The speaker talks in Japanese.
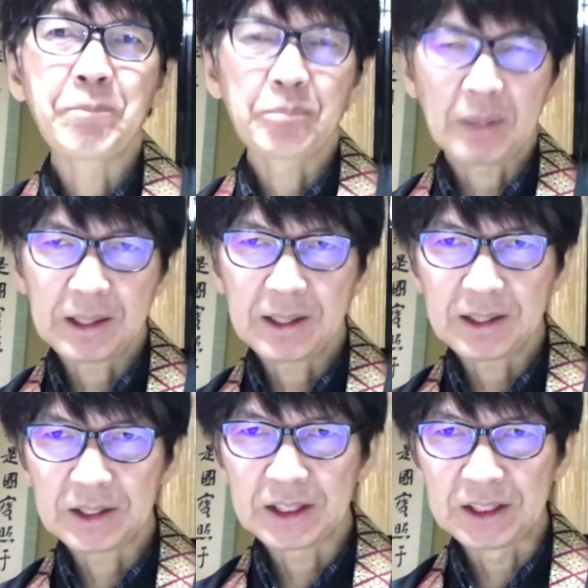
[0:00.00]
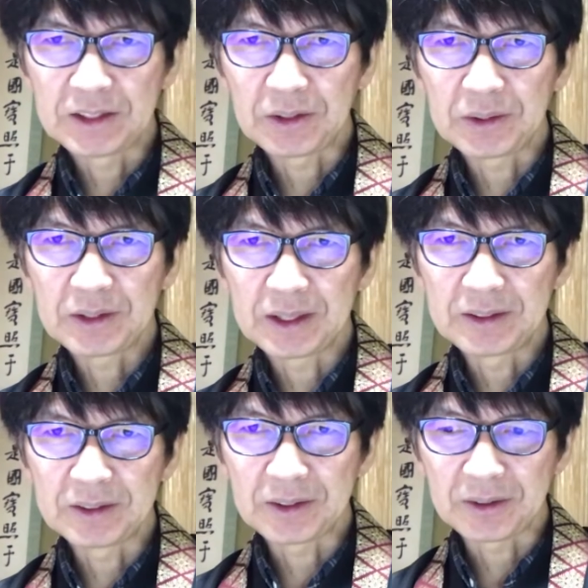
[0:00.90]
前原市磯って
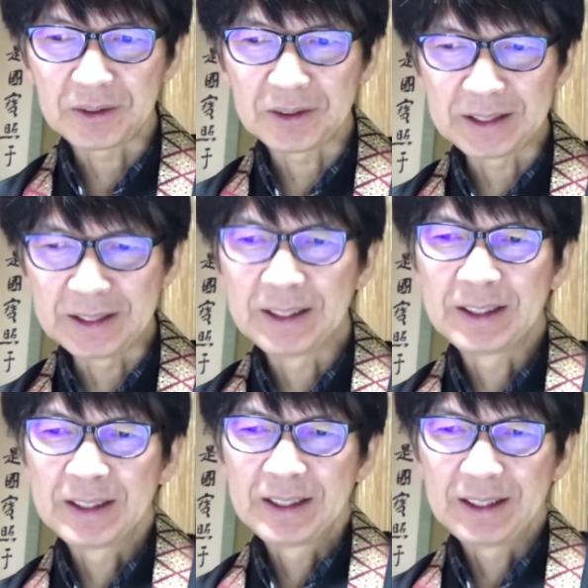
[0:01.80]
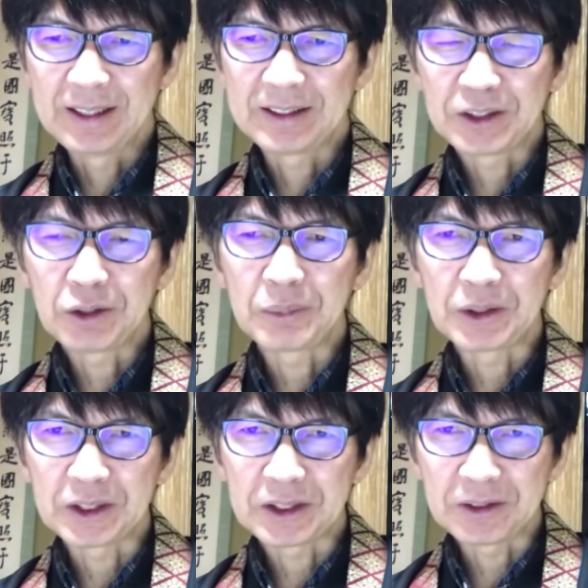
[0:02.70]
いうところに、えー、
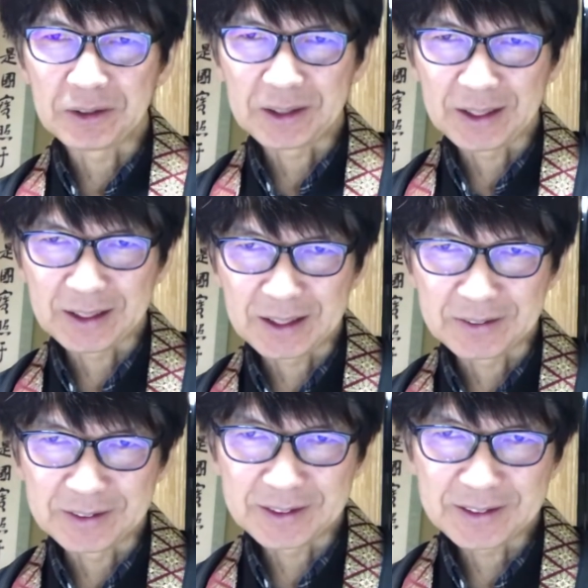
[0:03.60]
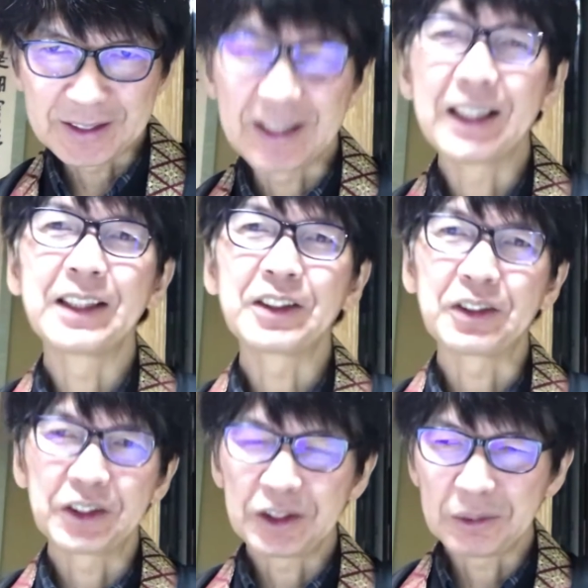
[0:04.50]
明寺というお寺があるんですがそ
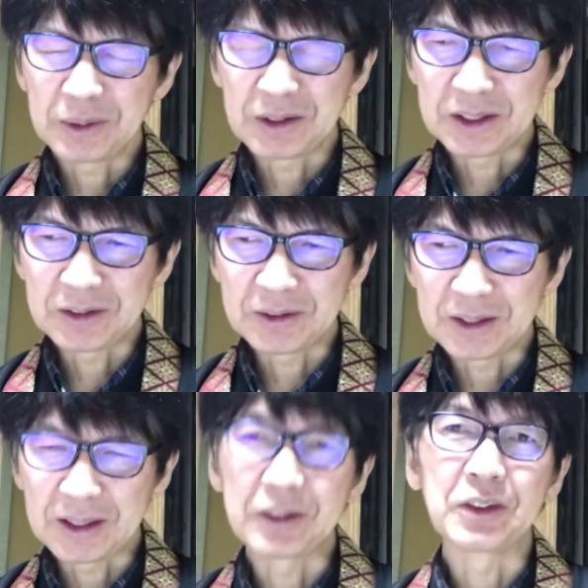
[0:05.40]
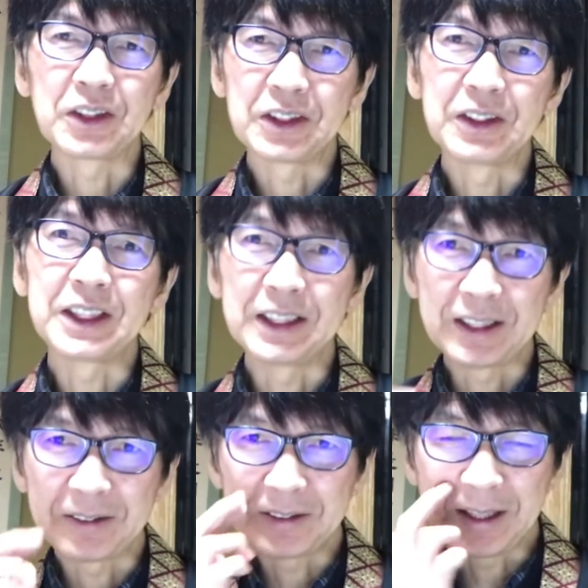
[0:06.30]
の上明寺のお寺のご出身
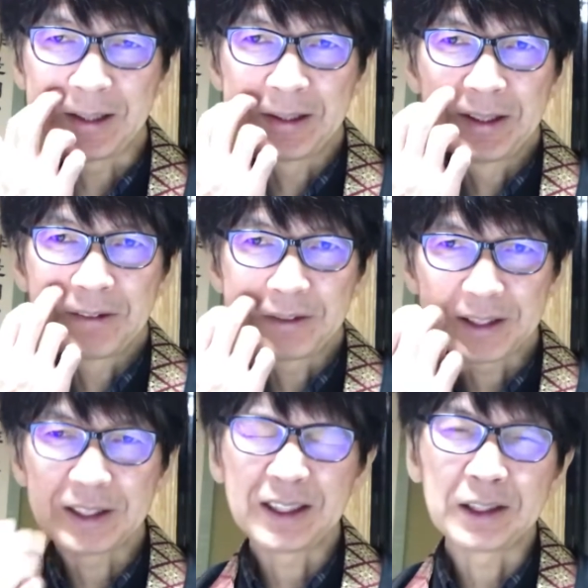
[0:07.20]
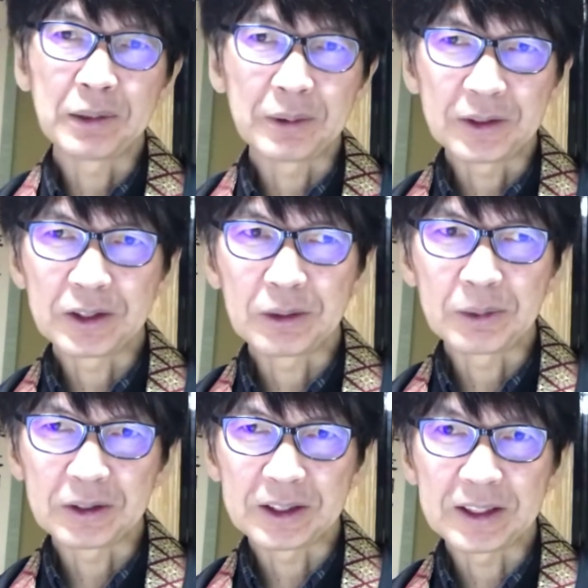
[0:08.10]
なので私何度も上
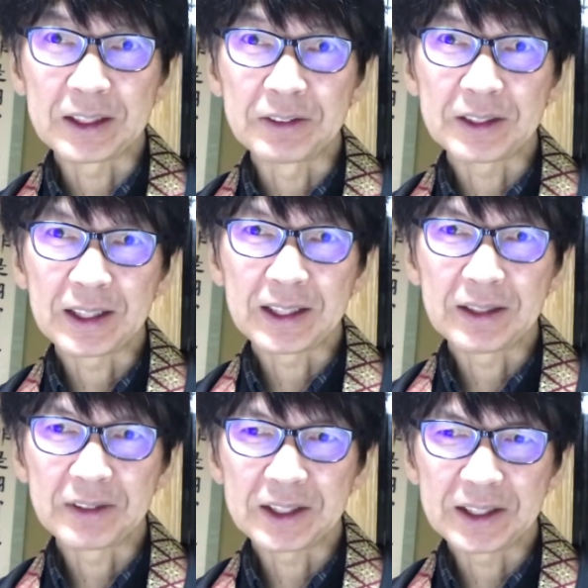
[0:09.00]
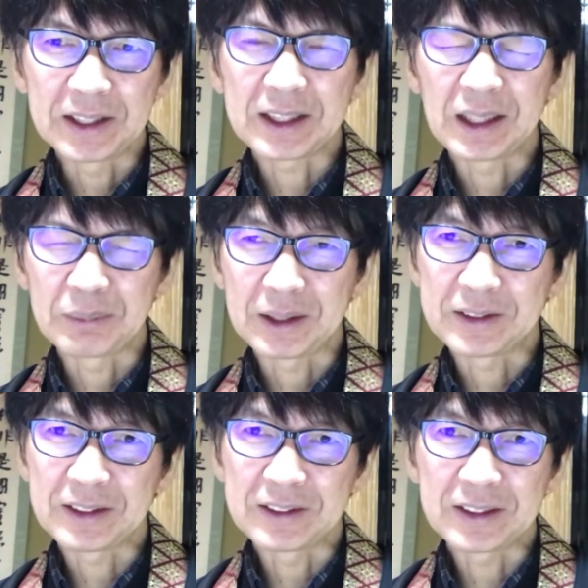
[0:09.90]
明寺さんに伺いまして川村
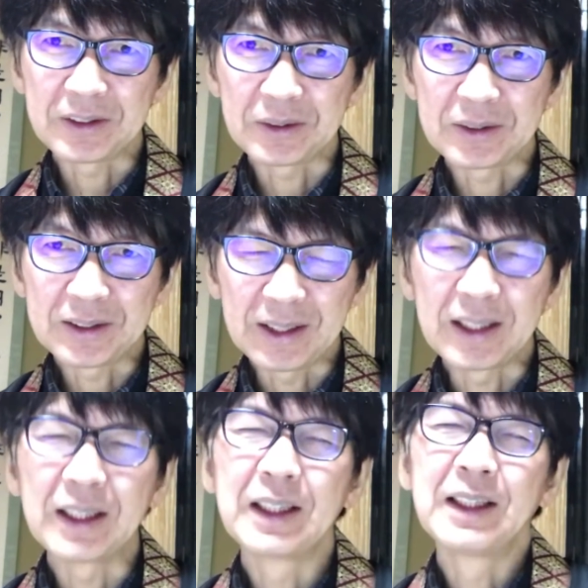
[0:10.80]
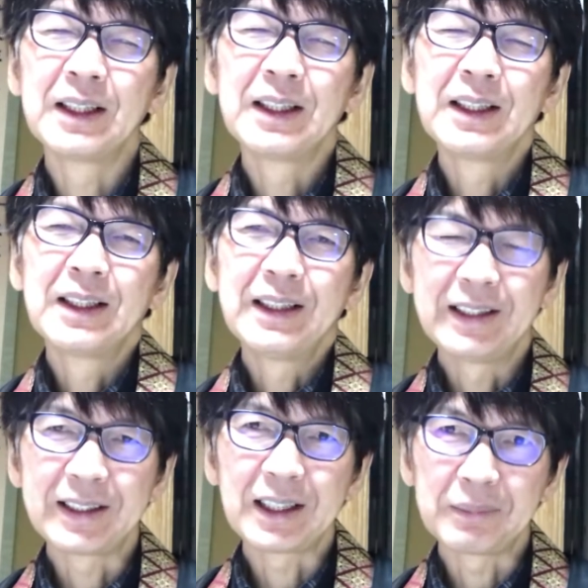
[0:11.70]
先生のことや、
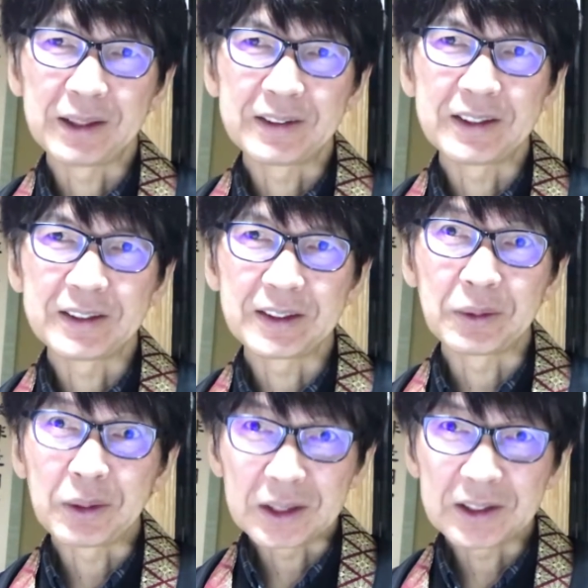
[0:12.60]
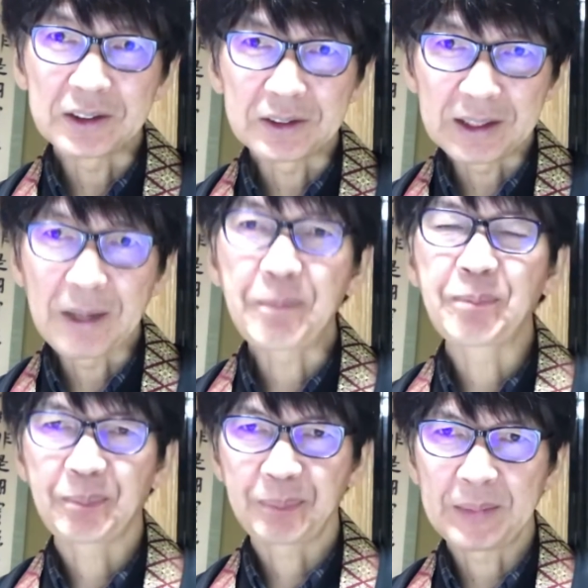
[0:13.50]
えー、川村先生のご子息で、
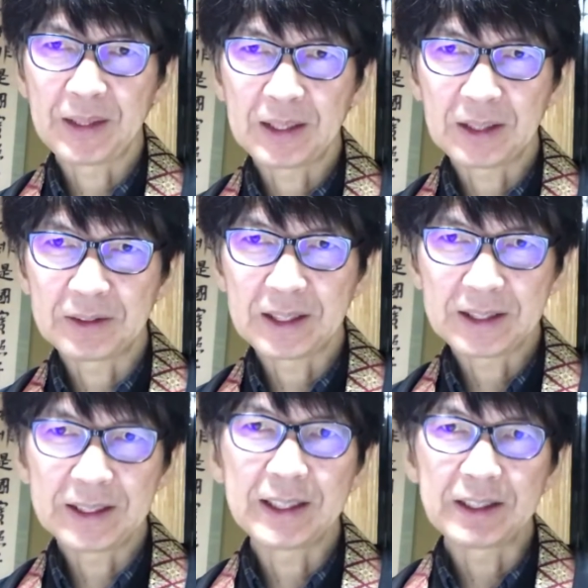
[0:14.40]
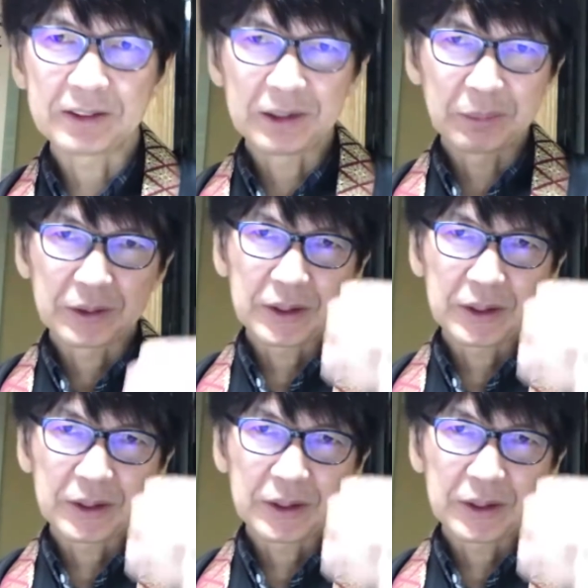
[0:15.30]
えー、カルガリー大学で仏